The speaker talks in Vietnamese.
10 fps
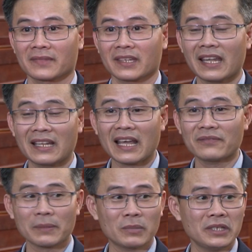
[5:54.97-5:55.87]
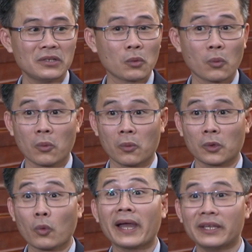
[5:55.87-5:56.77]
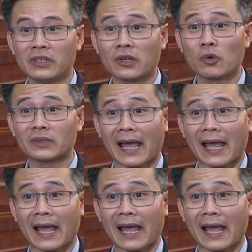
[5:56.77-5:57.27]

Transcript: Cái hành lang pháp lý nó nó quá yếu nên nó không